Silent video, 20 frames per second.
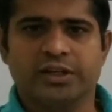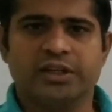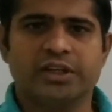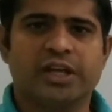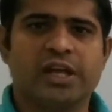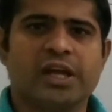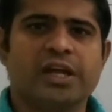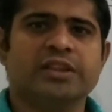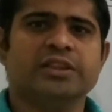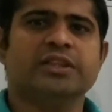
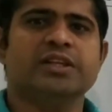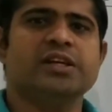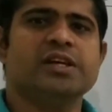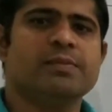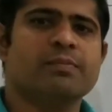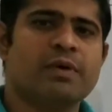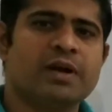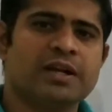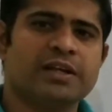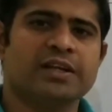केंद्रीय
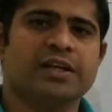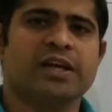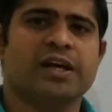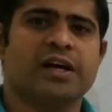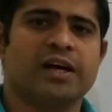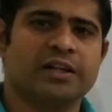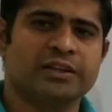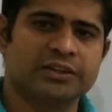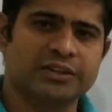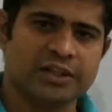बल के
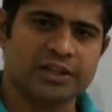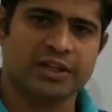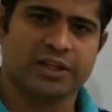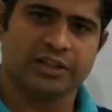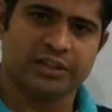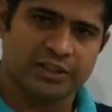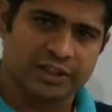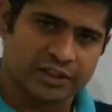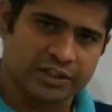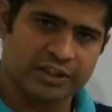
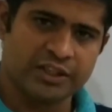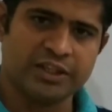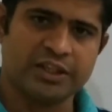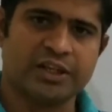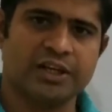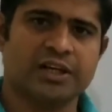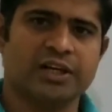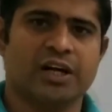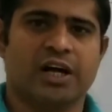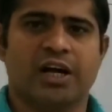अंतर्गत गति
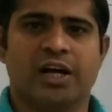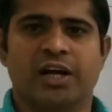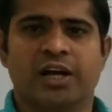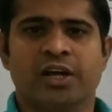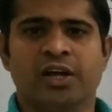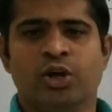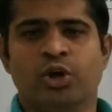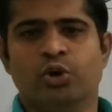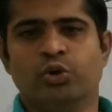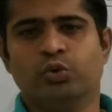कर रहा
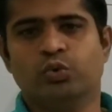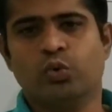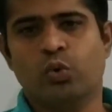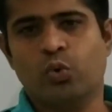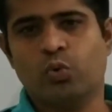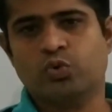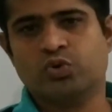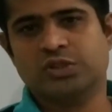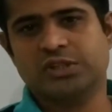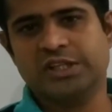है
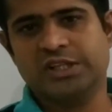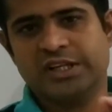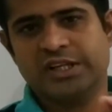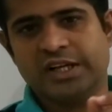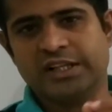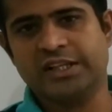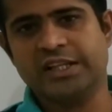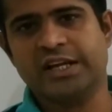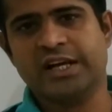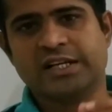तो उसकी
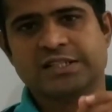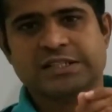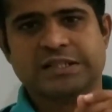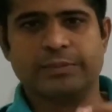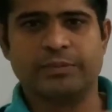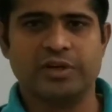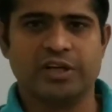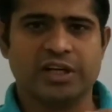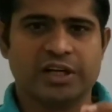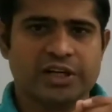गति का
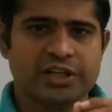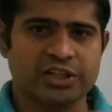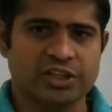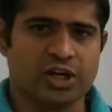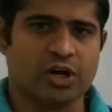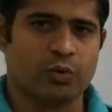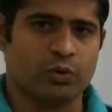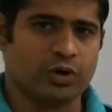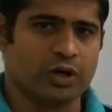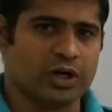समीकरण
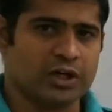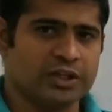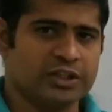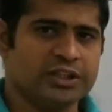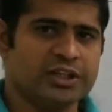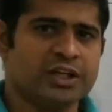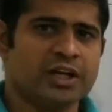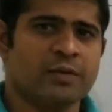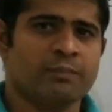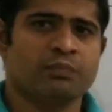क्या होगा
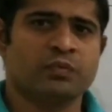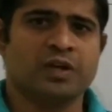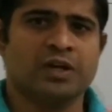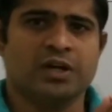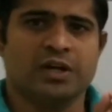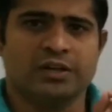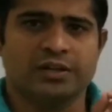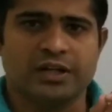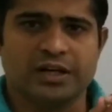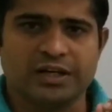ठीक है ना
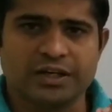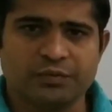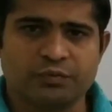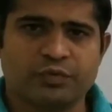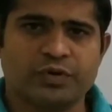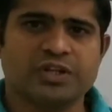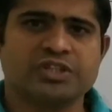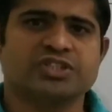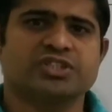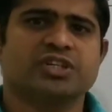the
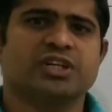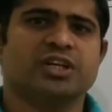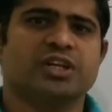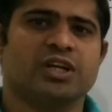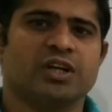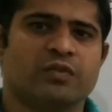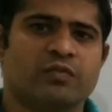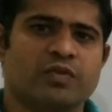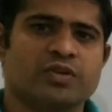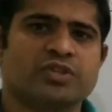differential
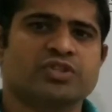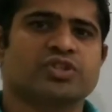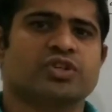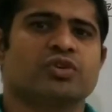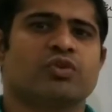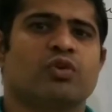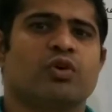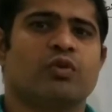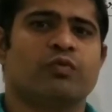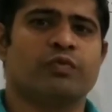equation
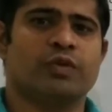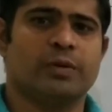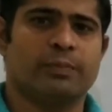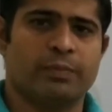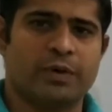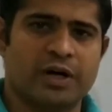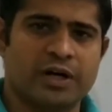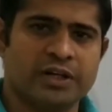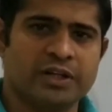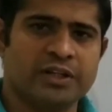of a
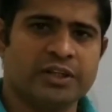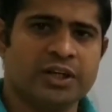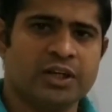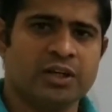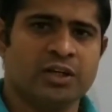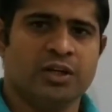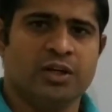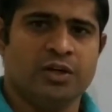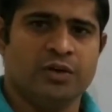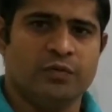
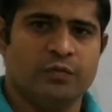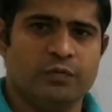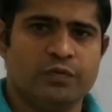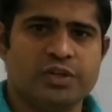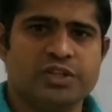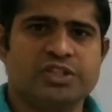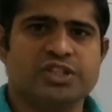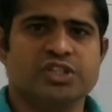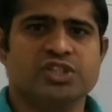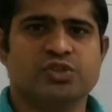particle
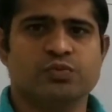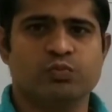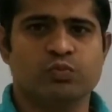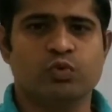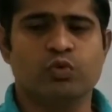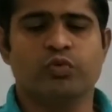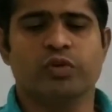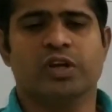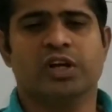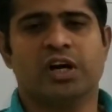which is
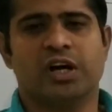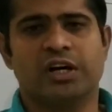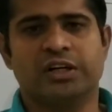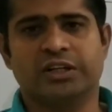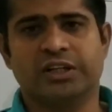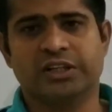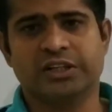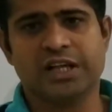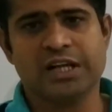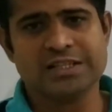moving
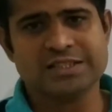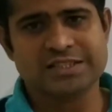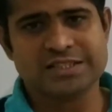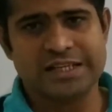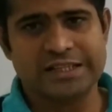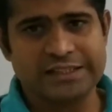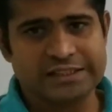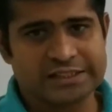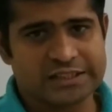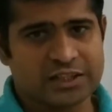under the
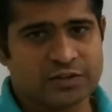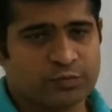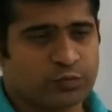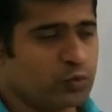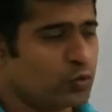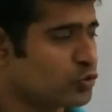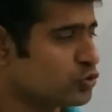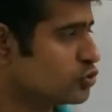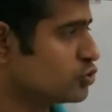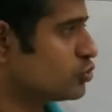central
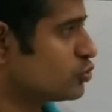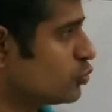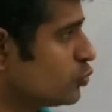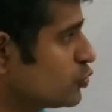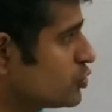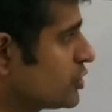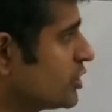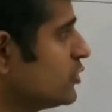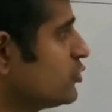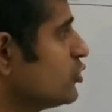force तो
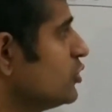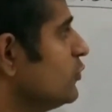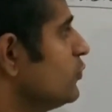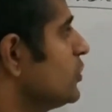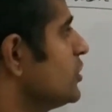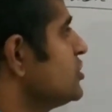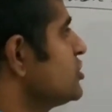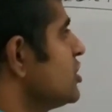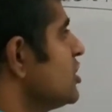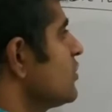उसके लिए जो
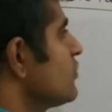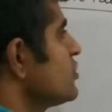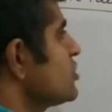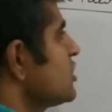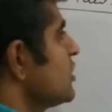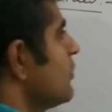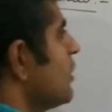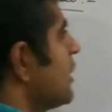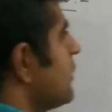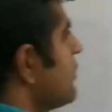differential
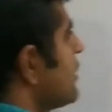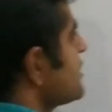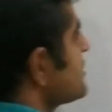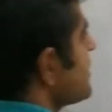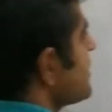equation हमारे पास